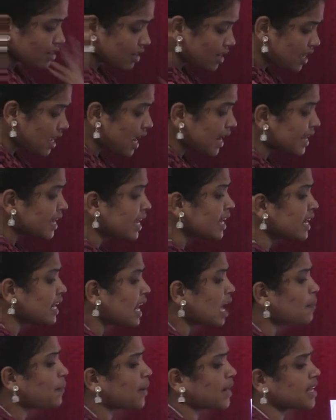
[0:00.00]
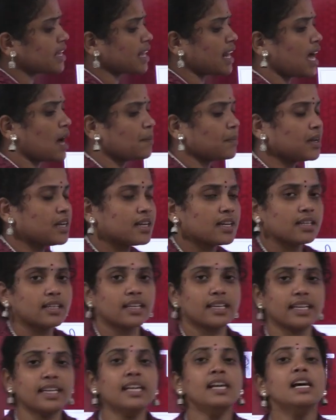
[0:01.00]
எங்கெங்கெல்லாம் படிக்கலாம்
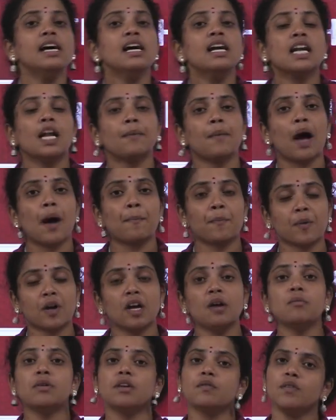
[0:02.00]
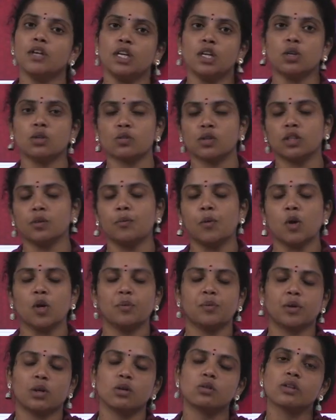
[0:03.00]
அப்படின்றதுக்கு நம்ம அப்கமிங் வீடியோஸ் வந்து போட
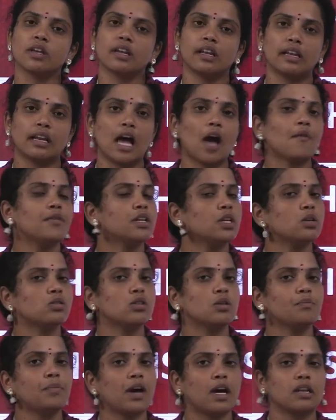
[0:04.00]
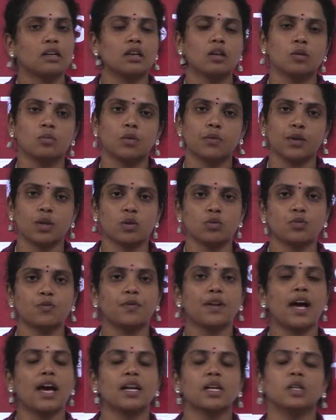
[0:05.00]
போகிறோம் ஸோ எல்லா வீடியோஸையும் பாருங்கள் ரொம்பவே
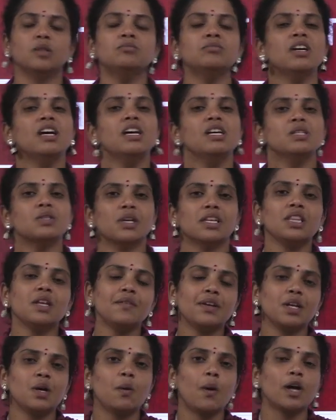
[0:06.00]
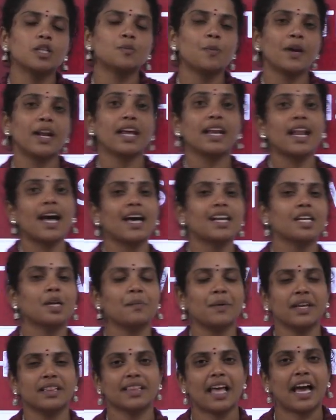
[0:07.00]
யூஸ்ஃபுல்லாக இருக்கும் ஸோ இந்த வீடியோ வாட்ச் பண்ண
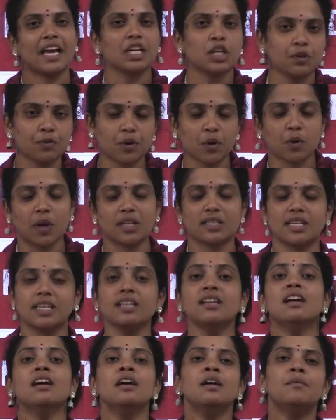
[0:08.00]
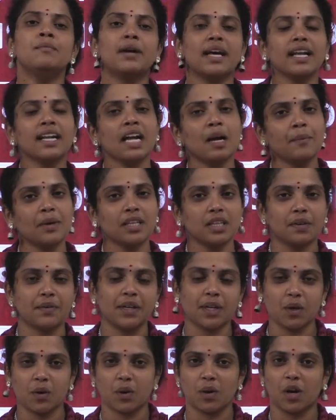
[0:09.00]
எல்லாருக்குமே தேங்க்யூ ஃபார் வாட்சிங் மறக்காமல் இந்த
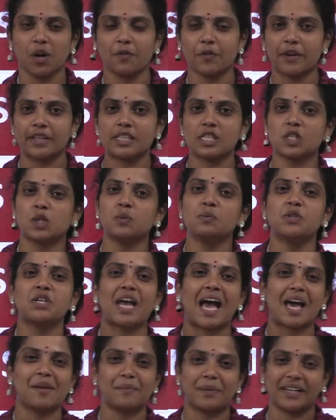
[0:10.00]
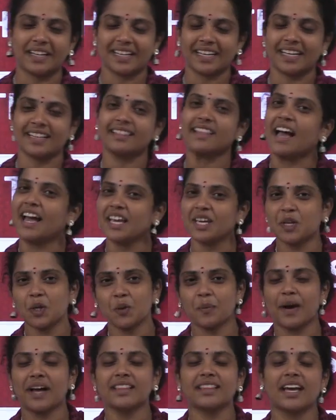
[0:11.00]
வீடியோ உங்களோட ஃப்ரெண்ட்ஸ்க்கும் ஷேர் பண்ணுங்கள்
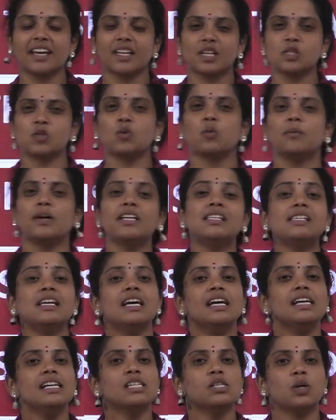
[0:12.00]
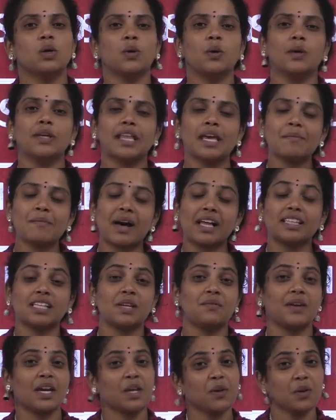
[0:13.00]
தேங்க்யூமா தேங்க்யூ ஸோ மச் ஸோ இதே மாதிரி
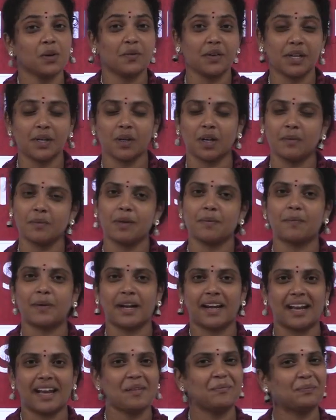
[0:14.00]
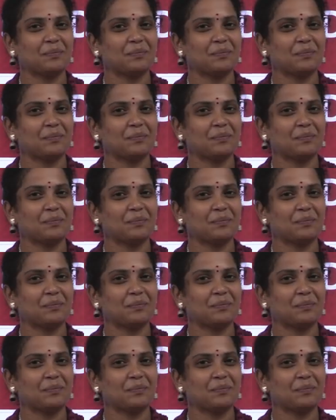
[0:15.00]
வேறொரு வீடியோவில் மீட் பண்ணலாம்